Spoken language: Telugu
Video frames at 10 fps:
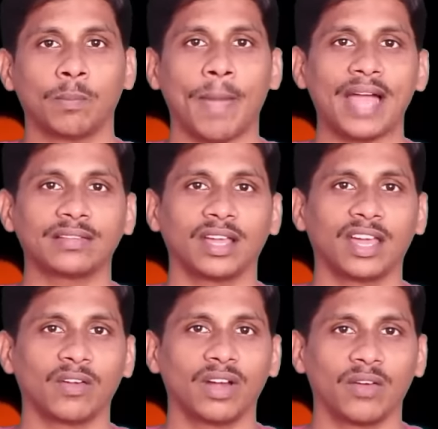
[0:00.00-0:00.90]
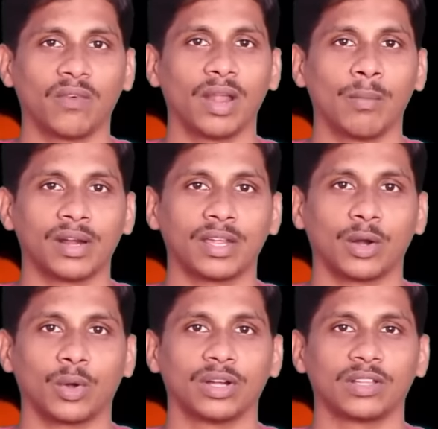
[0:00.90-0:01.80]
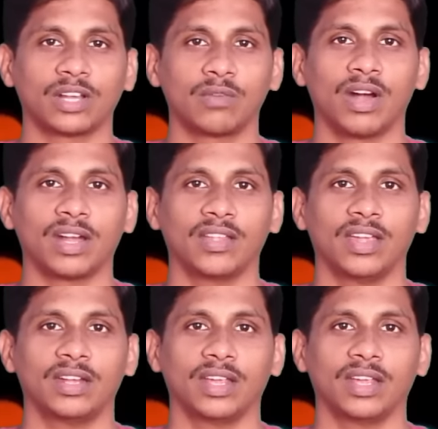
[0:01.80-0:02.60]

సో బ్యాంక్ దగ్గరికి వెళ్ళడం వల్ల మనకి ఇక్కడ ఒక డిసడ్వాంటేజ్